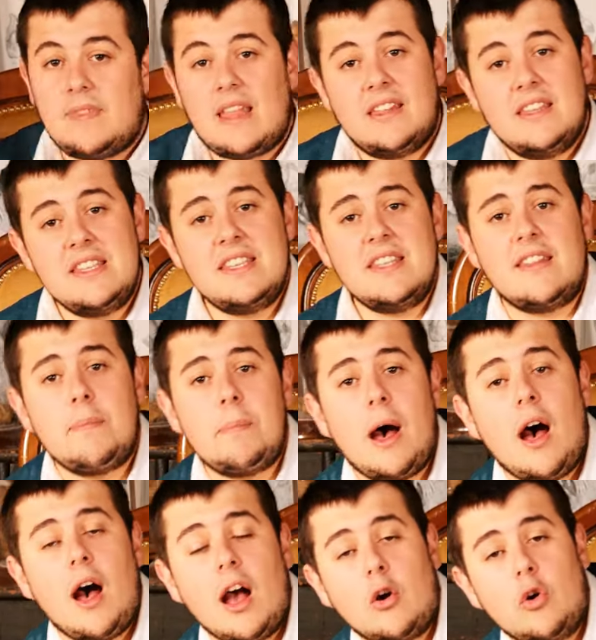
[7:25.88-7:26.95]
N'hésitez pas
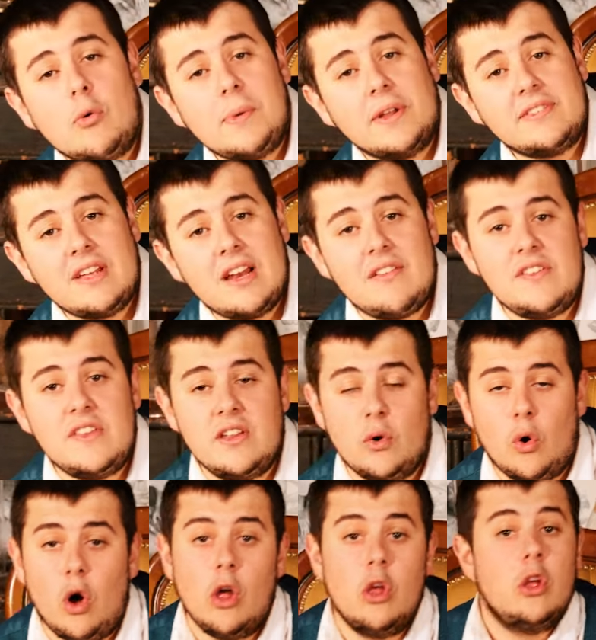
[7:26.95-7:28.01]
à commenter la
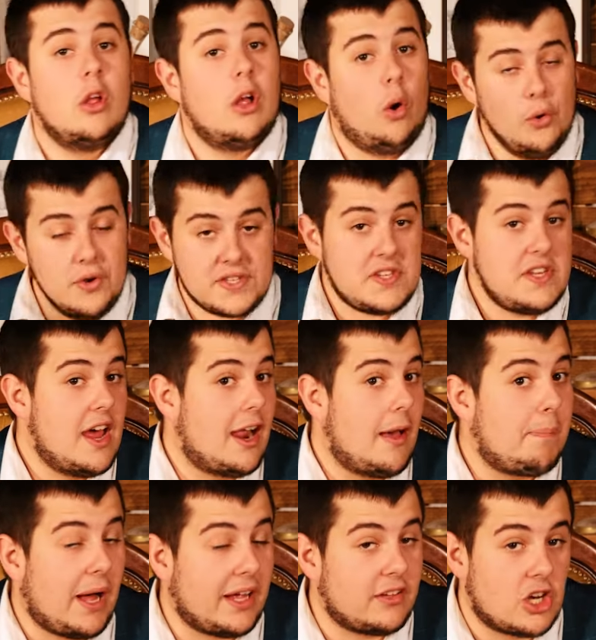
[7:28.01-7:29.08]
vidéo, aussi à la
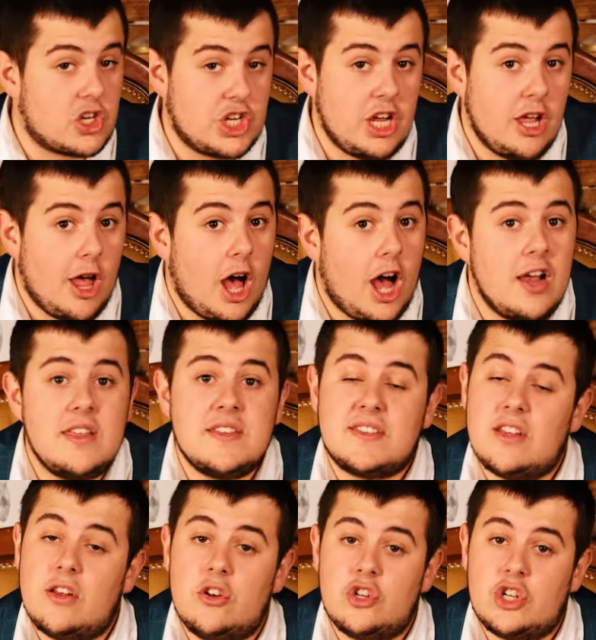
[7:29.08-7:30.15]
partager, à laisser
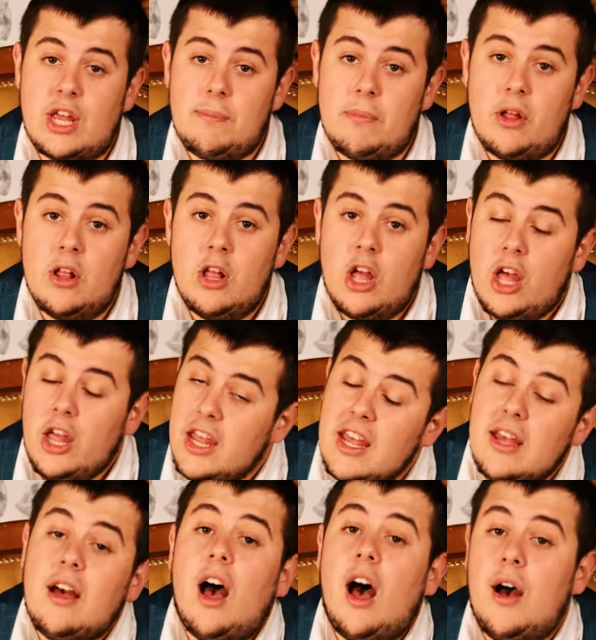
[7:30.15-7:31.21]
un j'aime
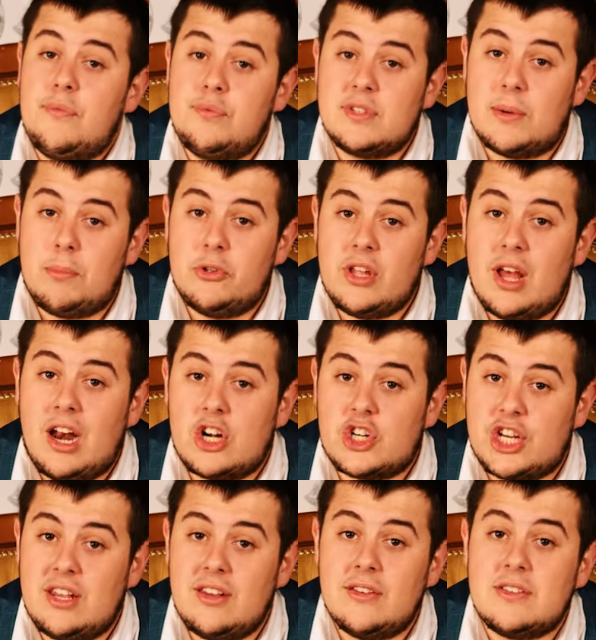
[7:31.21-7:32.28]
et à vous abonner à la
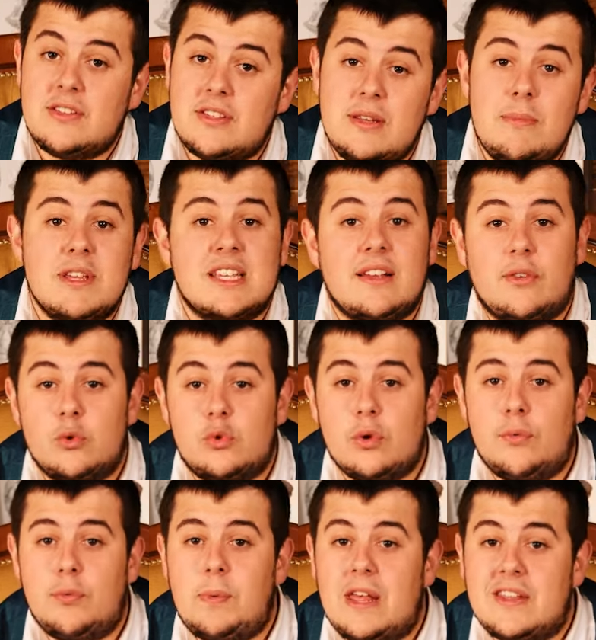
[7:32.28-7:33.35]
chaîne si mes aventures
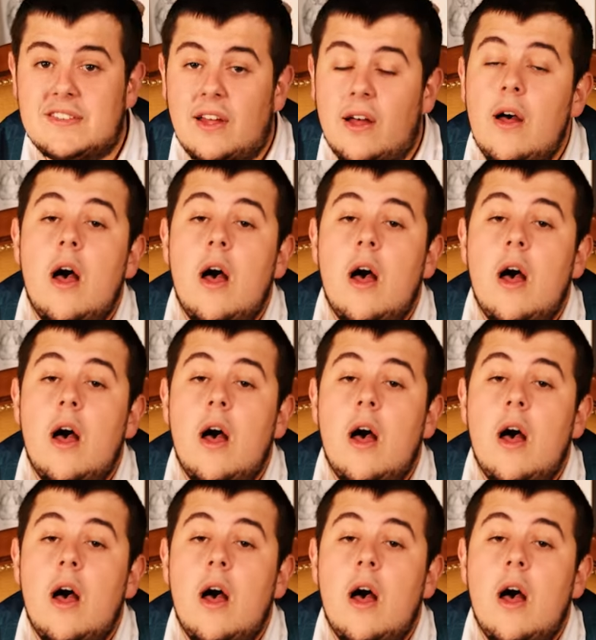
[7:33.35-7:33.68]
vous plaisent.